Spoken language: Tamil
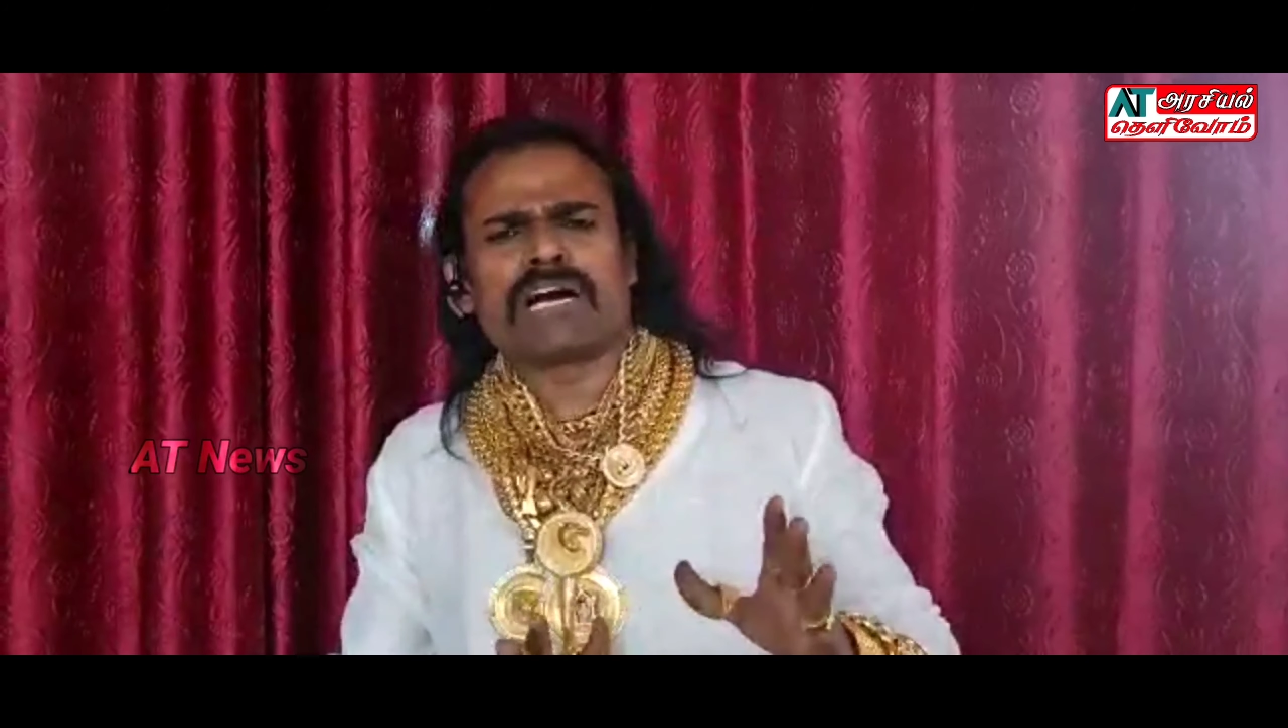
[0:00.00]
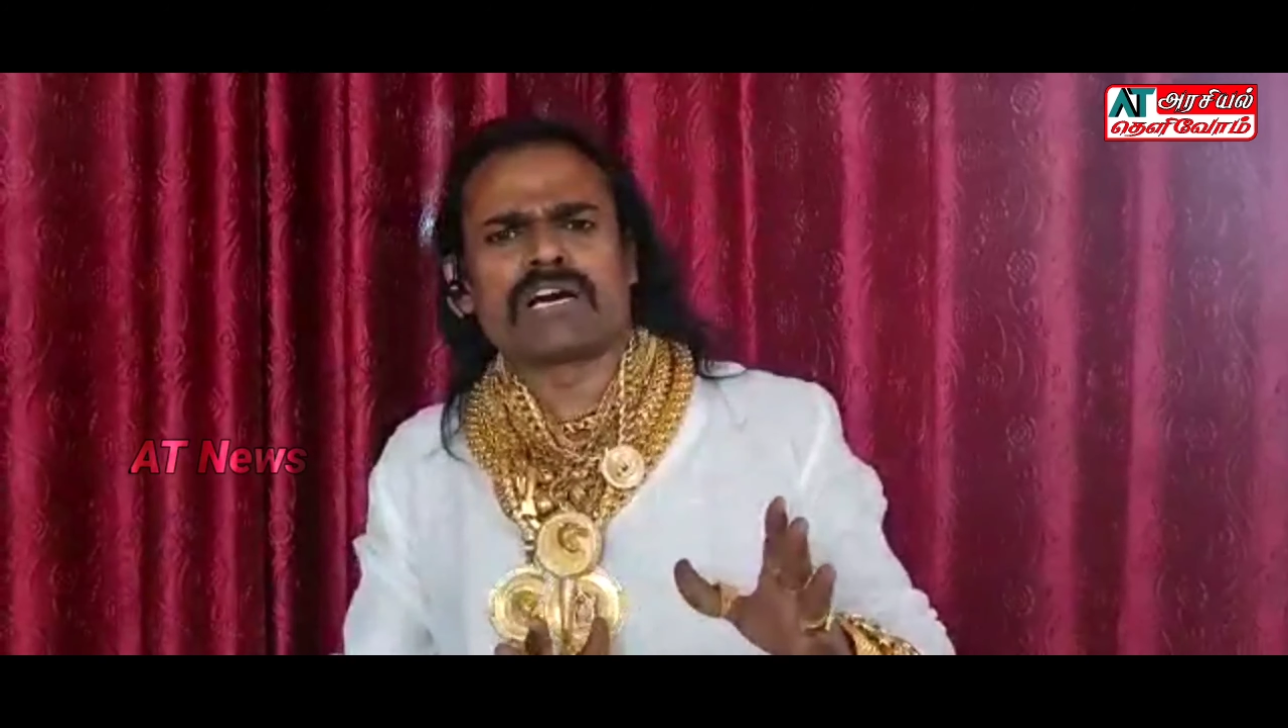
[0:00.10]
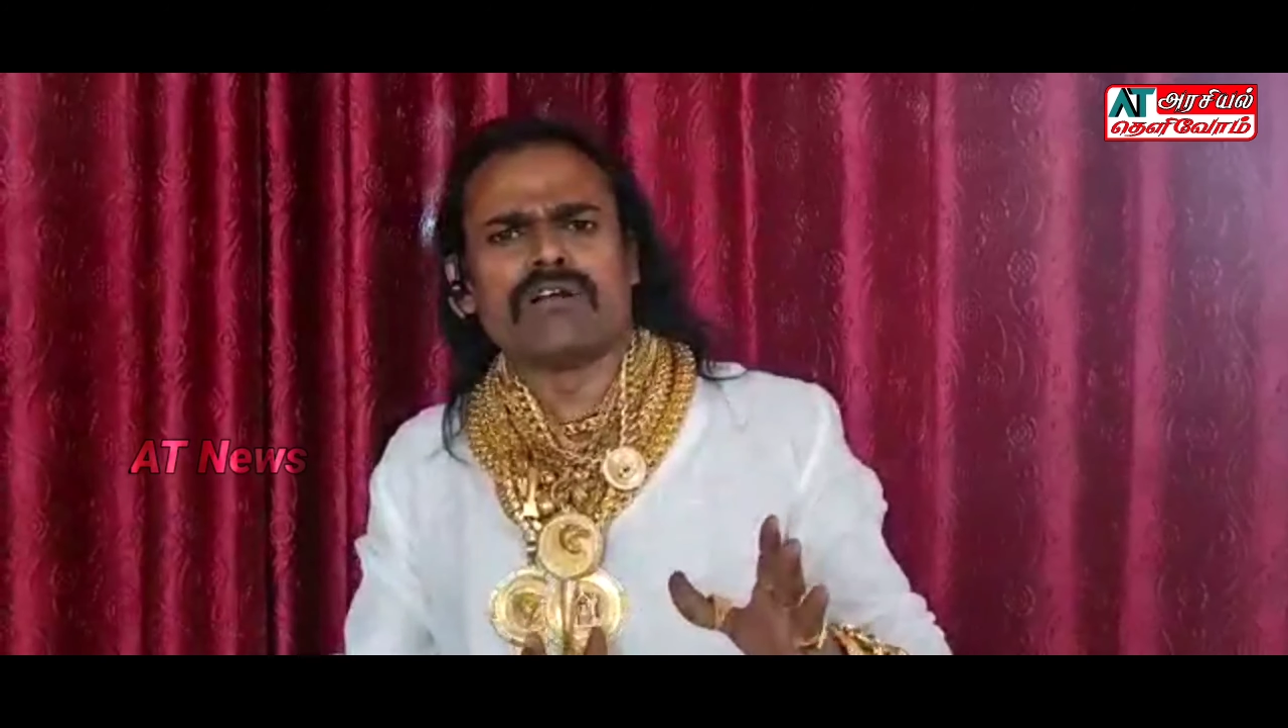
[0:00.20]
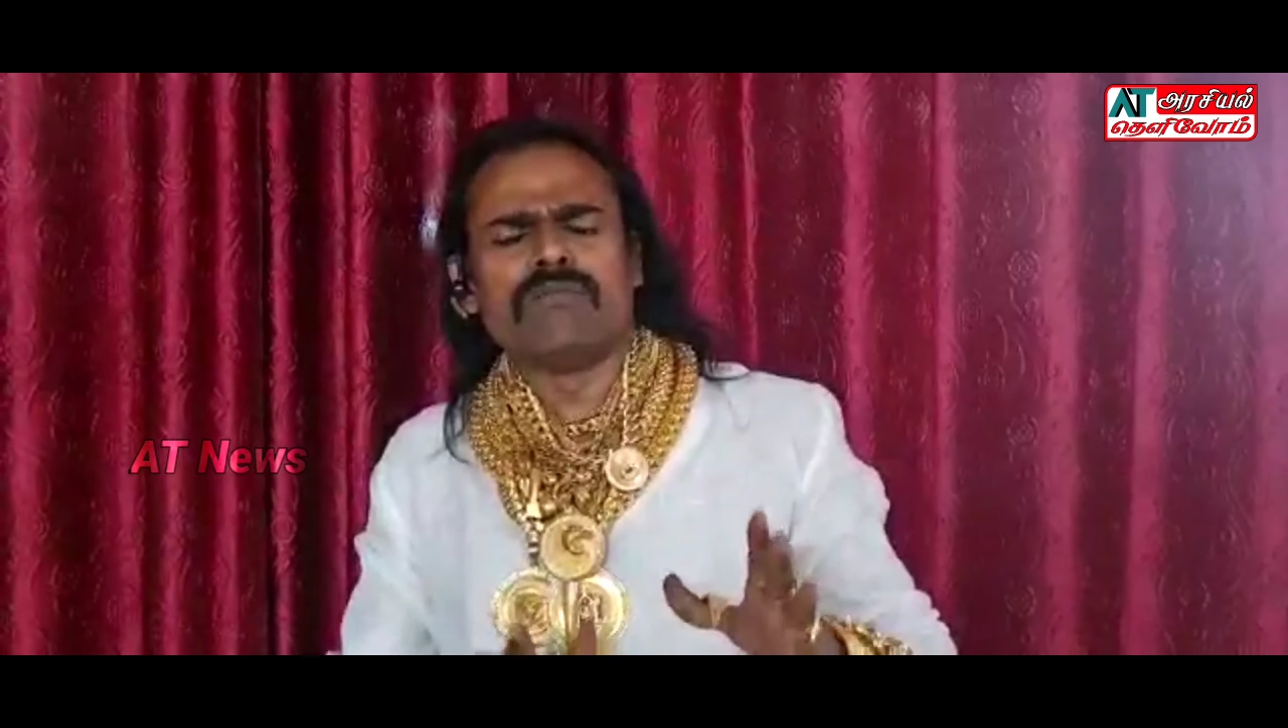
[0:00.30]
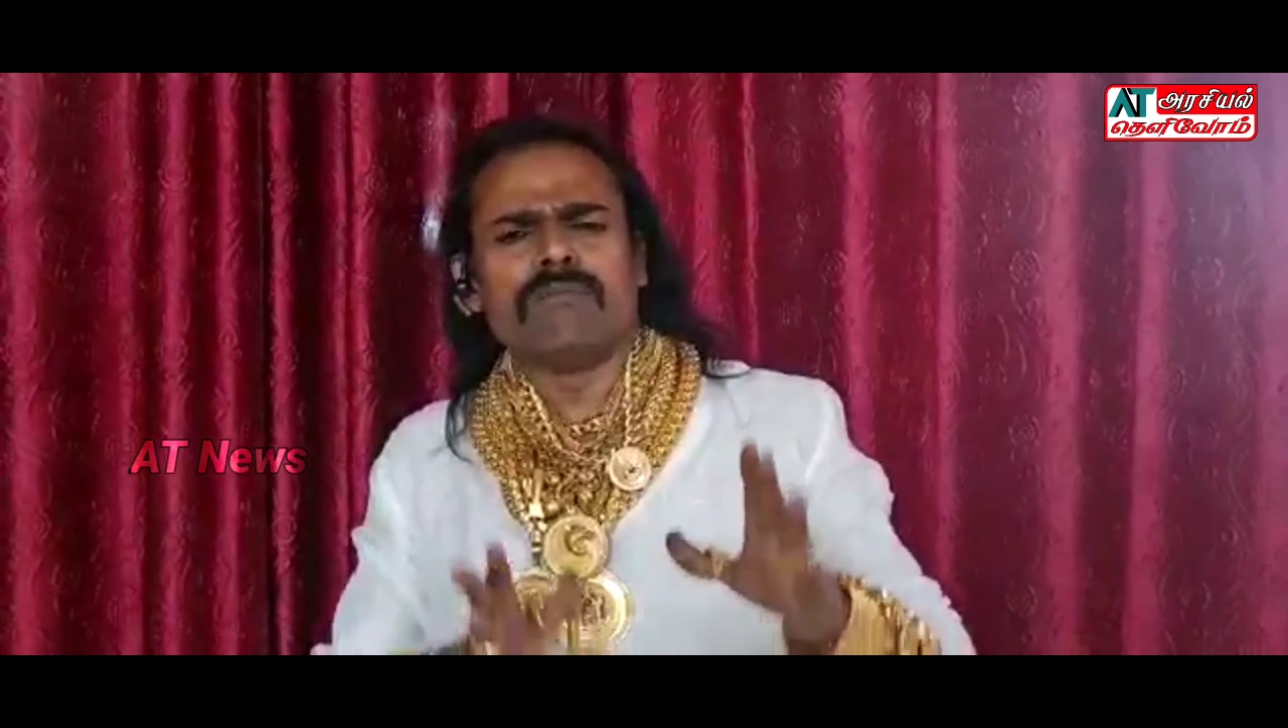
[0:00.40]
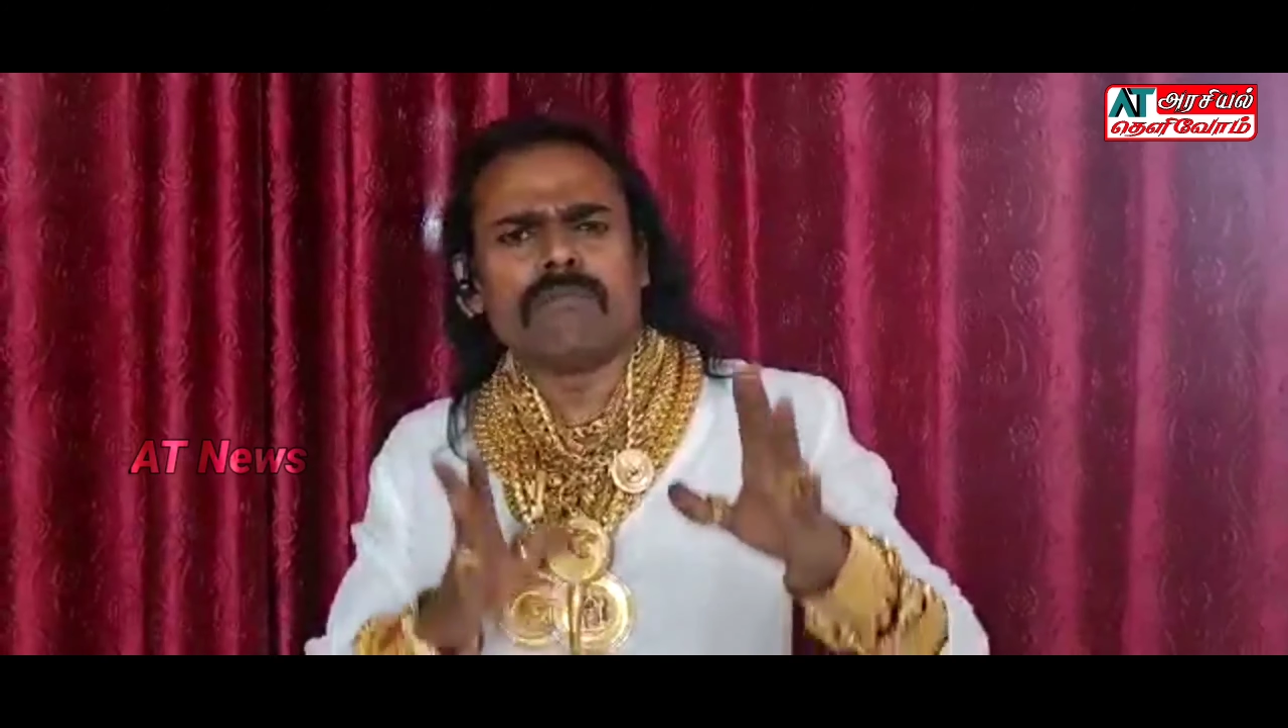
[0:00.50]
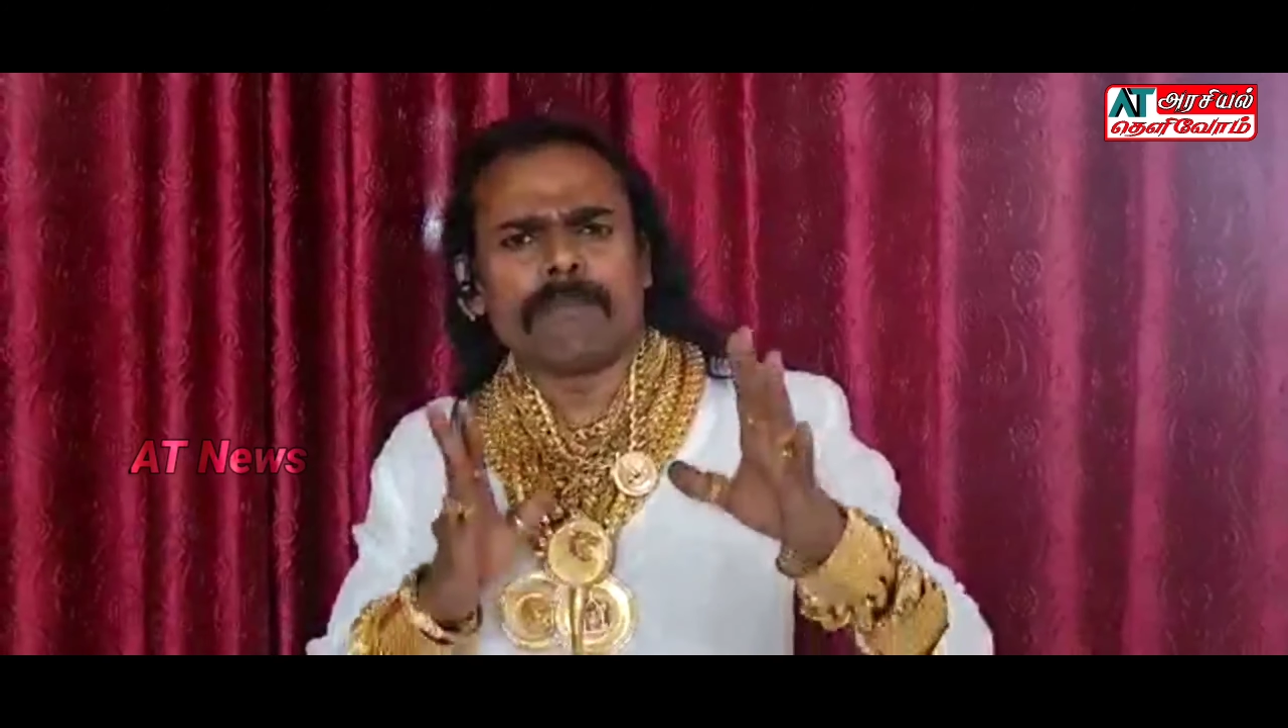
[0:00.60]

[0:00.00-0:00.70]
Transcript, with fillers: மக்களும்